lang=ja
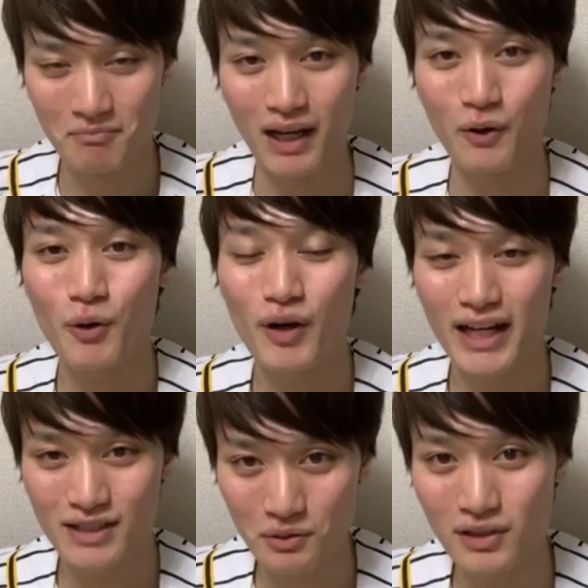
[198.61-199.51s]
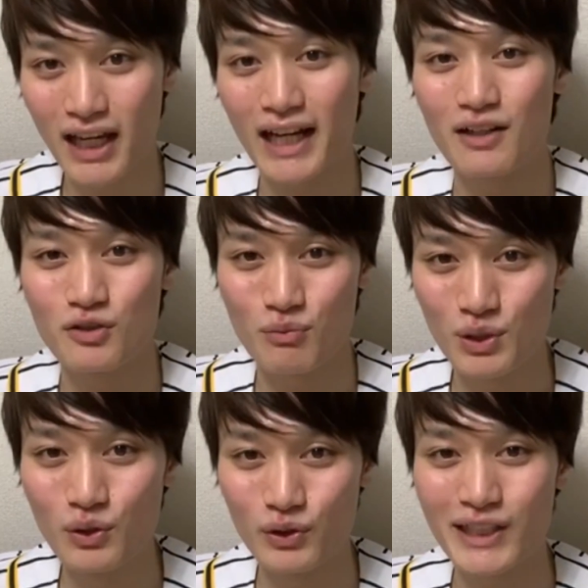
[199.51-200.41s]
まあこれはちょっと高望
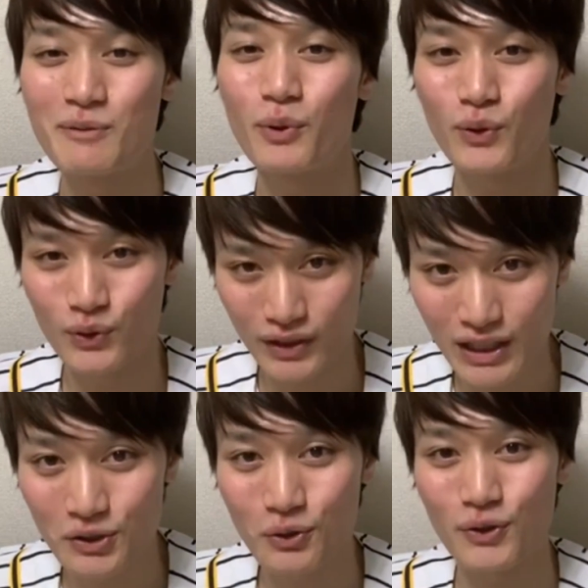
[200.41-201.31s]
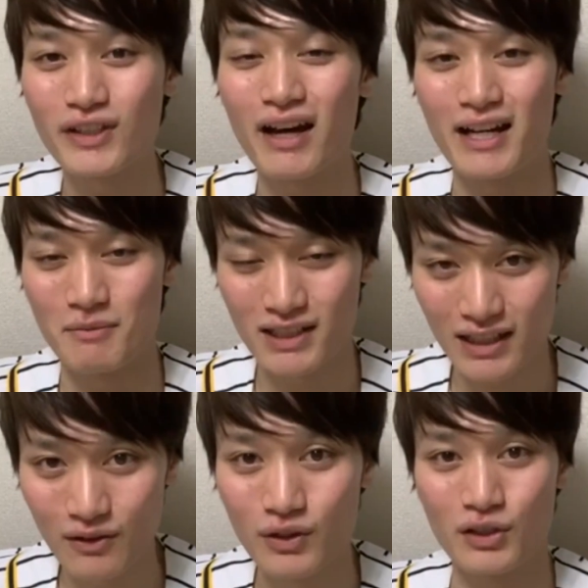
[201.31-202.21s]
みの希望っていうところではあります
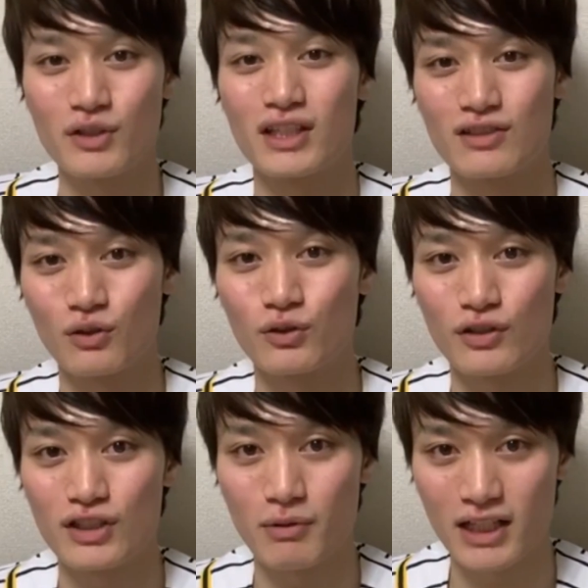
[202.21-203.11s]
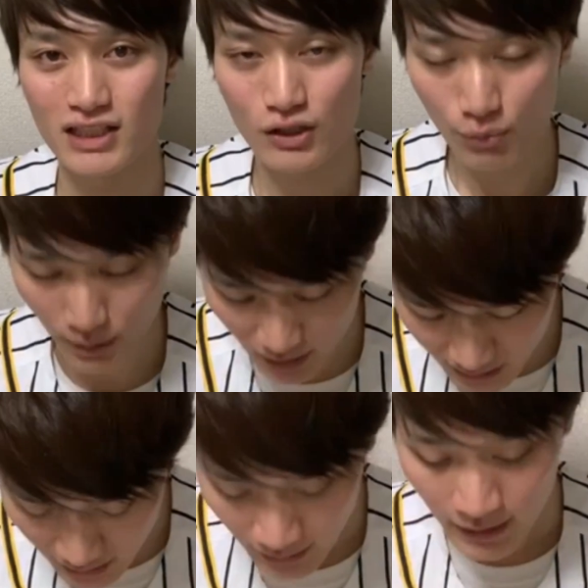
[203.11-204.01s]
けど、糸井選手本当に素晴らしいと思いま
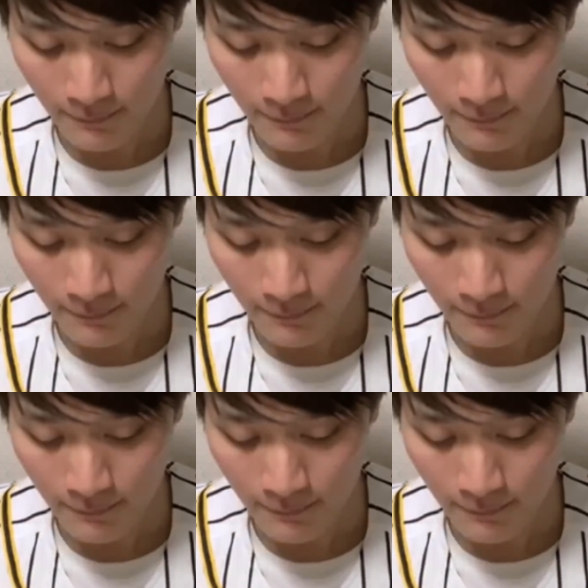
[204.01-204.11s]
す。